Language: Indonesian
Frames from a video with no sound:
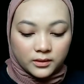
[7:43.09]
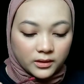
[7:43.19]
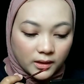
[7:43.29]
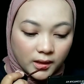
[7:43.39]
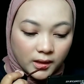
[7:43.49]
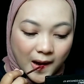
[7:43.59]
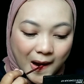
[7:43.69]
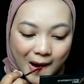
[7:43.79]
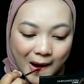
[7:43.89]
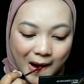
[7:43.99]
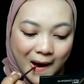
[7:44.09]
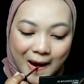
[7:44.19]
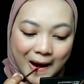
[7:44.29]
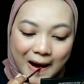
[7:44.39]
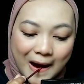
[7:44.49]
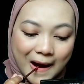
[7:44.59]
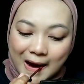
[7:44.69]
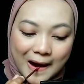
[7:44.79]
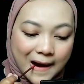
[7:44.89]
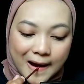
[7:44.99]
Nah kalau udah aku timpa
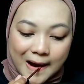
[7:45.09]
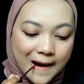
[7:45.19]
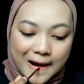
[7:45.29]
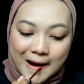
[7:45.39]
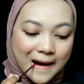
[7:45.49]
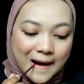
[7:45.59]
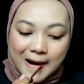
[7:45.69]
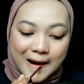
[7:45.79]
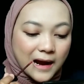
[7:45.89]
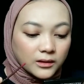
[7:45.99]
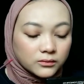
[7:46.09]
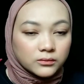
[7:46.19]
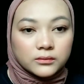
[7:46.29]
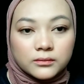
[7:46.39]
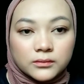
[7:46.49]
lagi di tengah-tengahnya pakai